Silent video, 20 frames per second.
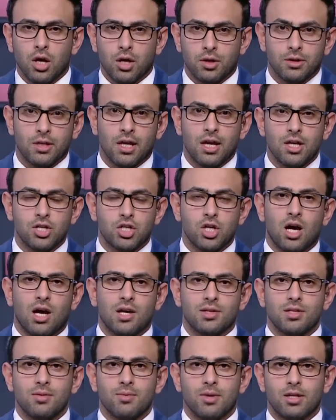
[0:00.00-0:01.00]
ده شيء
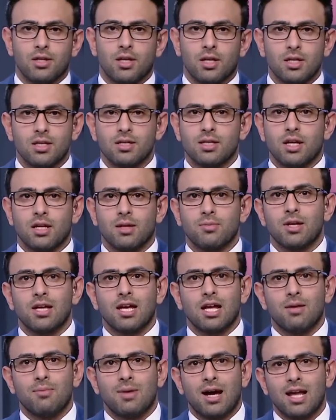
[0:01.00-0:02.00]
عظيم جدا اذا احنا
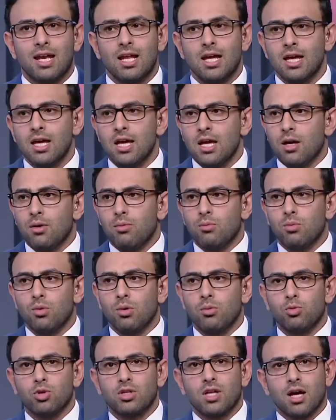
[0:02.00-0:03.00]
بنتكلم على
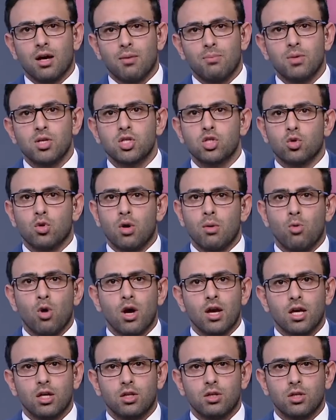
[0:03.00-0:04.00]
منتخب مصر
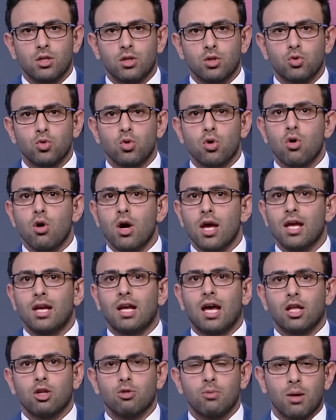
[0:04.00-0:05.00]
ومواجهه آه، توجو هي
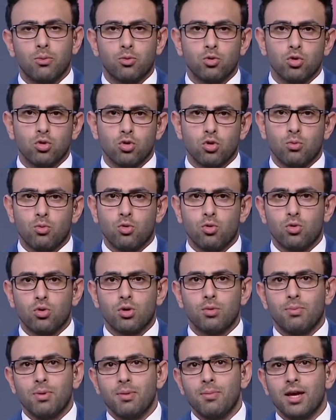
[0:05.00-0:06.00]
اللي هتبقى بدون
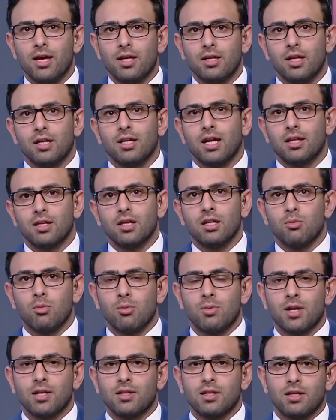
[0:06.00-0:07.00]
جمهور بما ان احنا عندنا
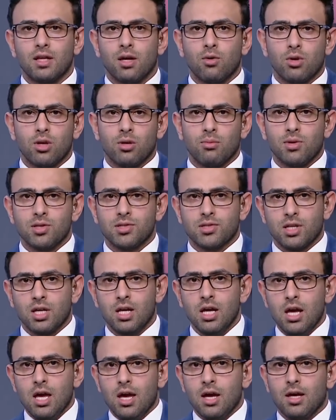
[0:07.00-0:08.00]
مباريات الدوري المصري
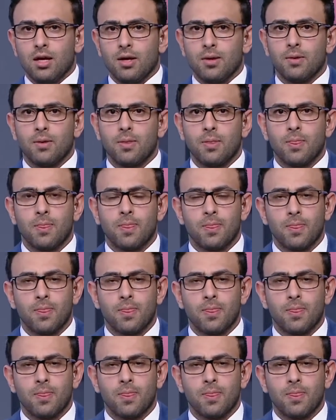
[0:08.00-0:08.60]
احنا بنتكلم على